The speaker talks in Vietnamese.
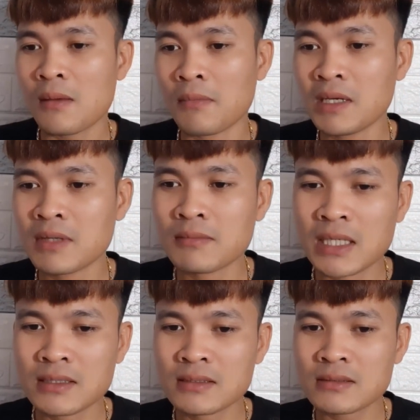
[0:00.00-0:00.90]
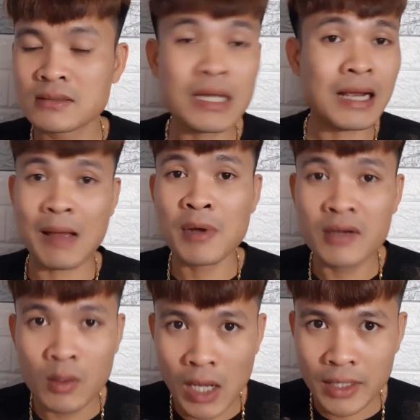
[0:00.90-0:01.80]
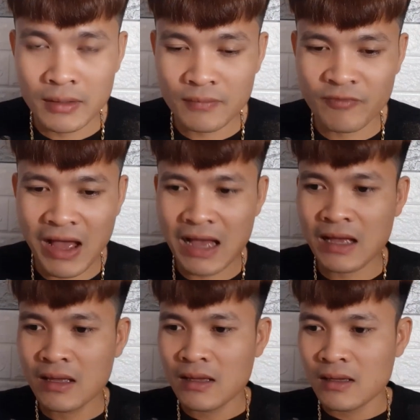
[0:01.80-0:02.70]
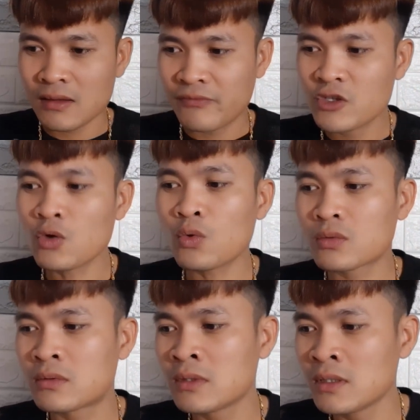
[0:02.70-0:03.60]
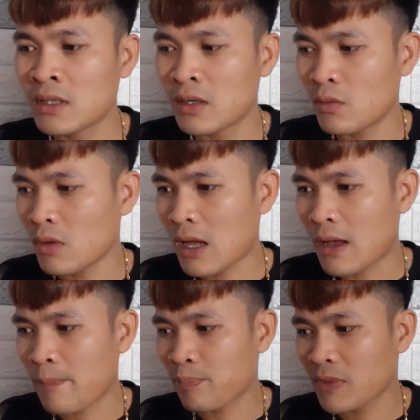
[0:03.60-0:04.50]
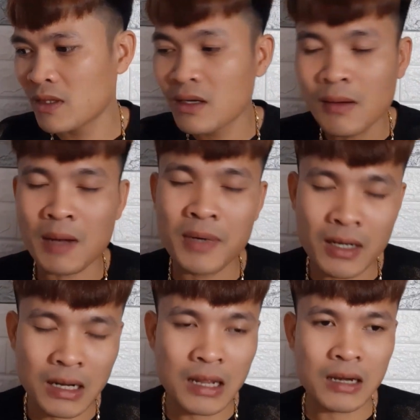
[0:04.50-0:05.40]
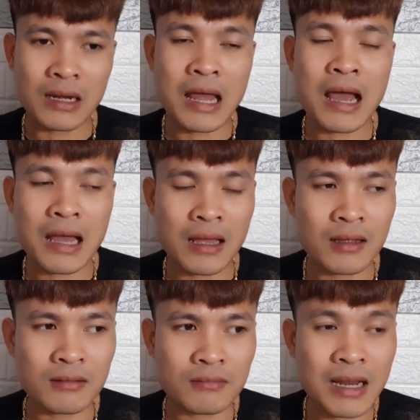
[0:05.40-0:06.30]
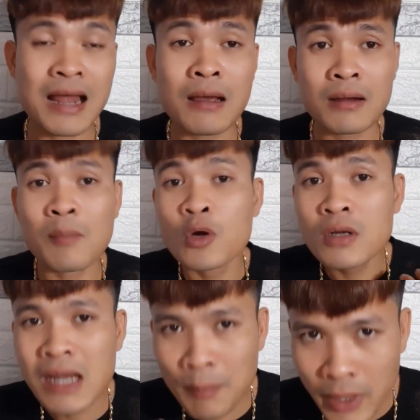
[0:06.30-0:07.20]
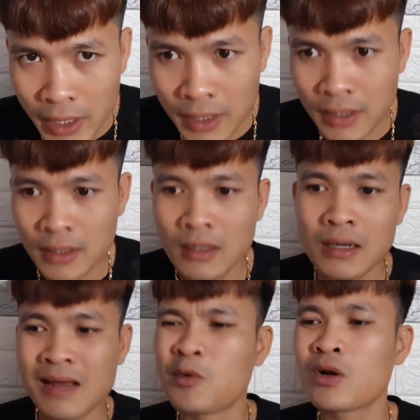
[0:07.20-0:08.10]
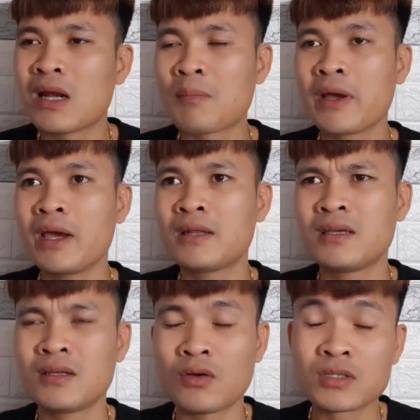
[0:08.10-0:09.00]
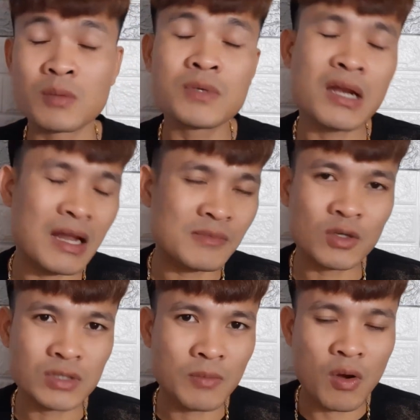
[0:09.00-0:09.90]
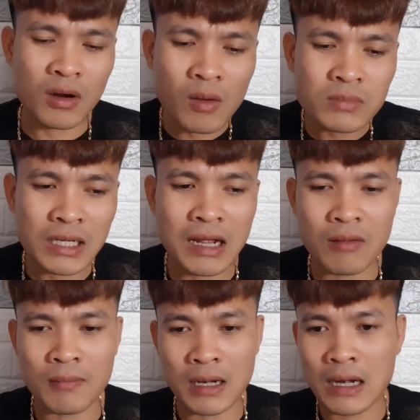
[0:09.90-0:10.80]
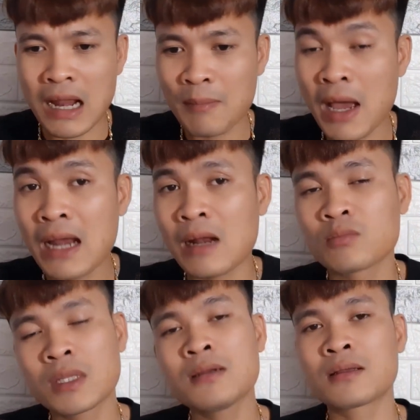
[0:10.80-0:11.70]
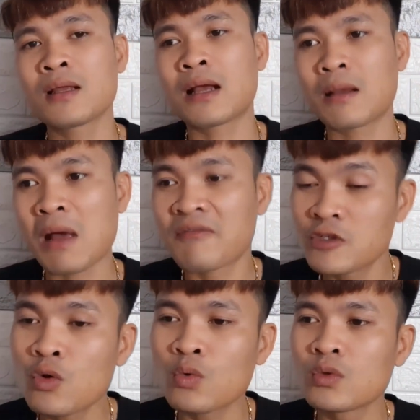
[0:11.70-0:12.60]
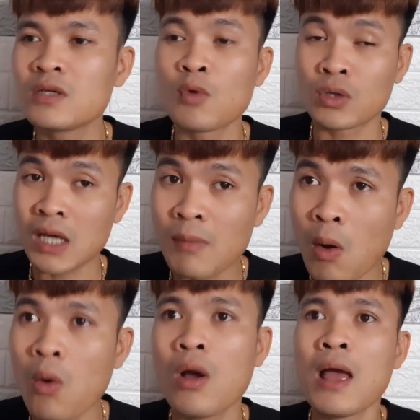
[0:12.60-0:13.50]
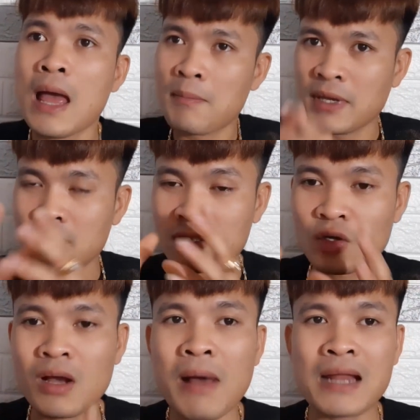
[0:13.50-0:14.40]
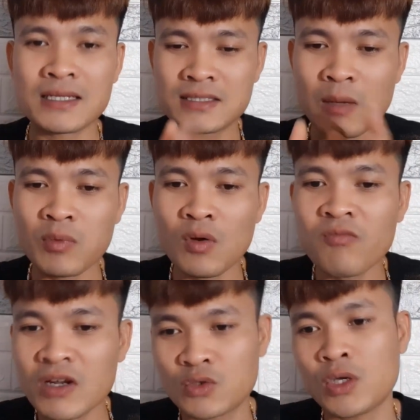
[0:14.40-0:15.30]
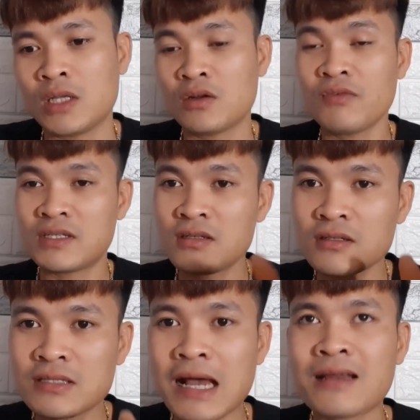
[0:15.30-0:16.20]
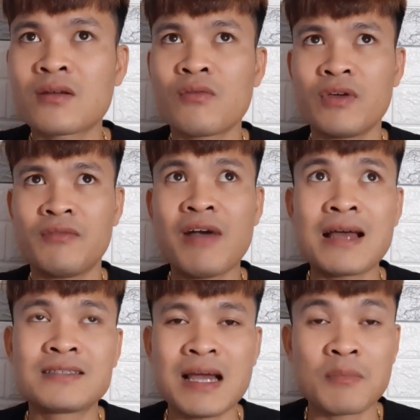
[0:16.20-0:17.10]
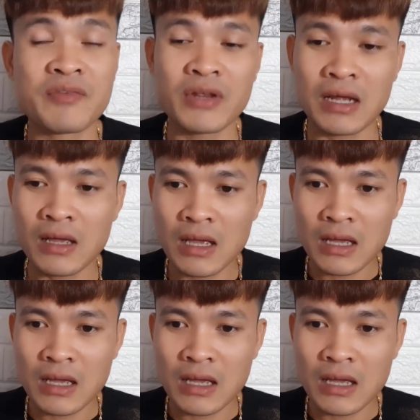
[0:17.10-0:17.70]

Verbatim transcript: mình mình mình rất là cảm ơn điều đấy. Và ví dụ như nếu là như các bạn biết là là là là một người làm nghề là một người làm nghề thì nó giống như là làm dâu cho họ, không thể nào mà làm hài lòng tất được tất cả các bạn. Ví dụ như một cây bô mình gửi cho các bạn thì trong cái lúc vận chuyển thì nó phải xước sát, nó phải va chạm, bởi vì là